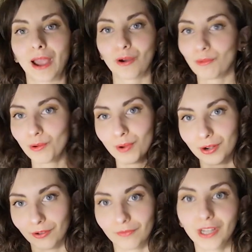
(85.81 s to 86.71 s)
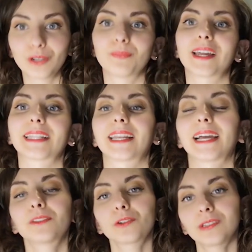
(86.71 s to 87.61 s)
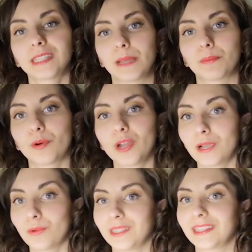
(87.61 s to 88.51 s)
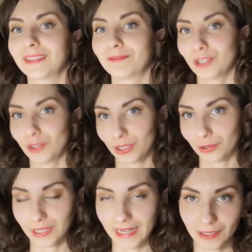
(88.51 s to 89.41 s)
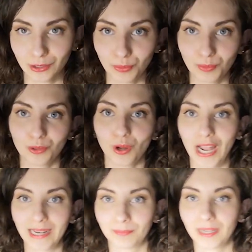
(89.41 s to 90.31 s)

Comunque non voglio perdere altro tempo e quindi voglio ritornare subito al,